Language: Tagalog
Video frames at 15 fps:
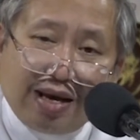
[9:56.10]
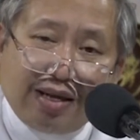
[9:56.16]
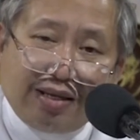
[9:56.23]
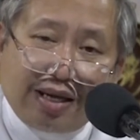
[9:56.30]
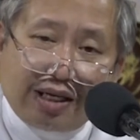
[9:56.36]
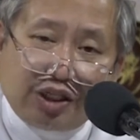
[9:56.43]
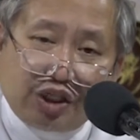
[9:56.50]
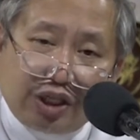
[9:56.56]

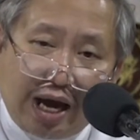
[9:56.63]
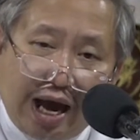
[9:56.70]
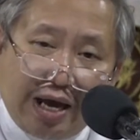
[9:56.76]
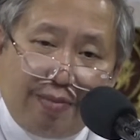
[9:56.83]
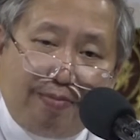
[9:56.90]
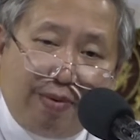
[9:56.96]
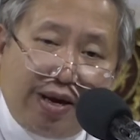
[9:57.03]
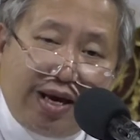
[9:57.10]
na siya
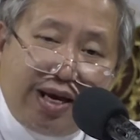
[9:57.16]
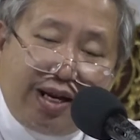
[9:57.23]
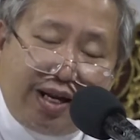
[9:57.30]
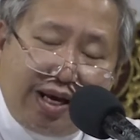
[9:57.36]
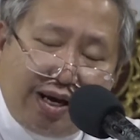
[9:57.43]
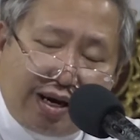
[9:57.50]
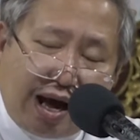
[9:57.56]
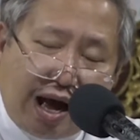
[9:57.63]

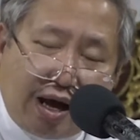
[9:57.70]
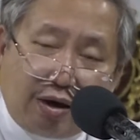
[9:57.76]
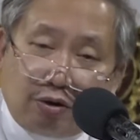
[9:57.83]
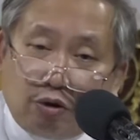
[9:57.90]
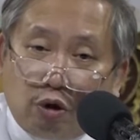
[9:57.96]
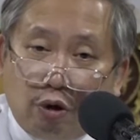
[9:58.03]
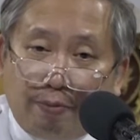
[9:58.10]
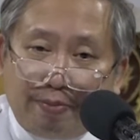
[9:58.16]
hinirang
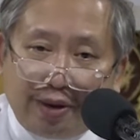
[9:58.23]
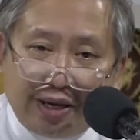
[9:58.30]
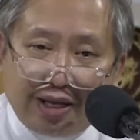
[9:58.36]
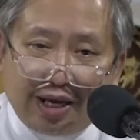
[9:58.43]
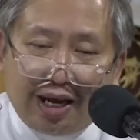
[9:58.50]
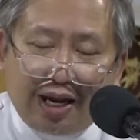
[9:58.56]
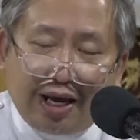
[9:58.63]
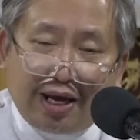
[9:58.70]
o
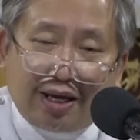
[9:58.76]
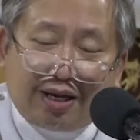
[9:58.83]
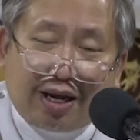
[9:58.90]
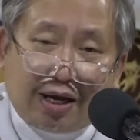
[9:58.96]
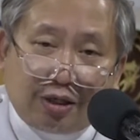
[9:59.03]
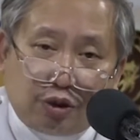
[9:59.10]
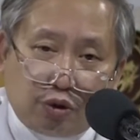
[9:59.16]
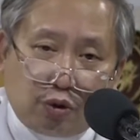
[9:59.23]
pinili
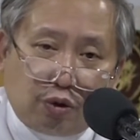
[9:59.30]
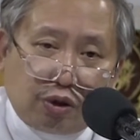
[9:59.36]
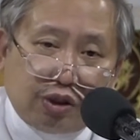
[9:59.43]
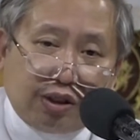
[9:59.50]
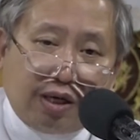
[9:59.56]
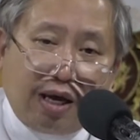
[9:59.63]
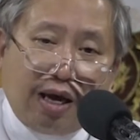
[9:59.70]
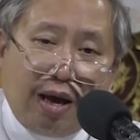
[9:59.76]
ng
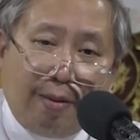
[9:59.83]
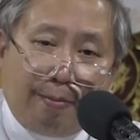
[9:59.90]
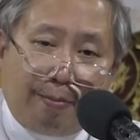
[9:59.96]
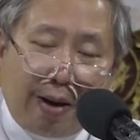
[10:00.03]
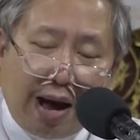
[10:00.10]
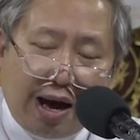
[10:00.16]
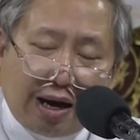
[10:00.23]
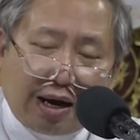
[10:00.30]
Diyos
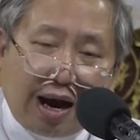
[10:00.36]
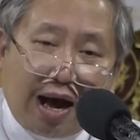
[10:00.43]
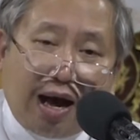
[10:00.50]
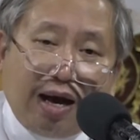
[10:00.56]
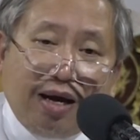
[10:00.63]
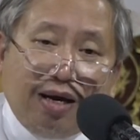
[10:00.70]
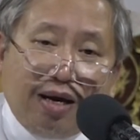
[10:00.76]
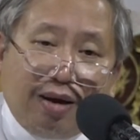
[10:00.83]

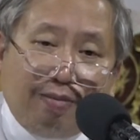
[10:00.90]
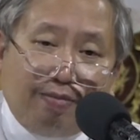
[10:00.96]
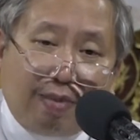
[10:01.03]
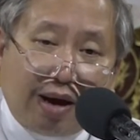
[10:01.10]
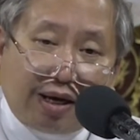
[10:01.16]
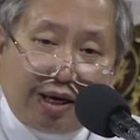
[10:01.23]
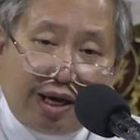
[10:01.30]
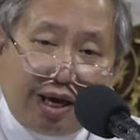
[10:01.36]
para
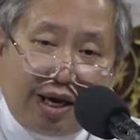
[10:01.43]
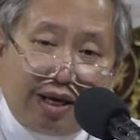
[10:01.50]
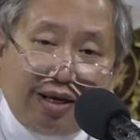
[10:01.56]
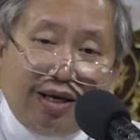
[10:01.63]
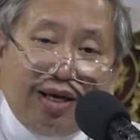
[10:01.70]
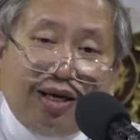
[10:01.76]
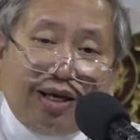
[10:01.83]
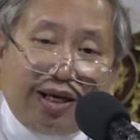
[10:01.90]
maging
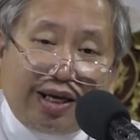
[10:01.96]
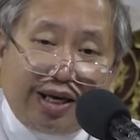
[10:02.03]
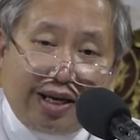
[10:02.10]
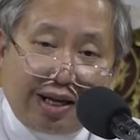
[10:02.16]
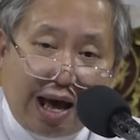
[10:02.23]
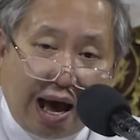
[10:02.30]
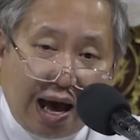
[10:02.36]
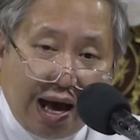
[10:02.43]

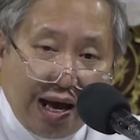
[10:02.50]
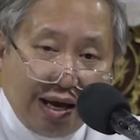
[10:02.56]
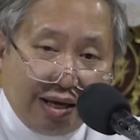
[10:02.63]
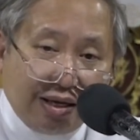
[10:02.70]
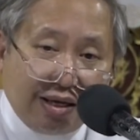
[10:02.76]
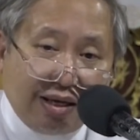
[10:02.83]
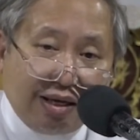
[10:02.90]
ina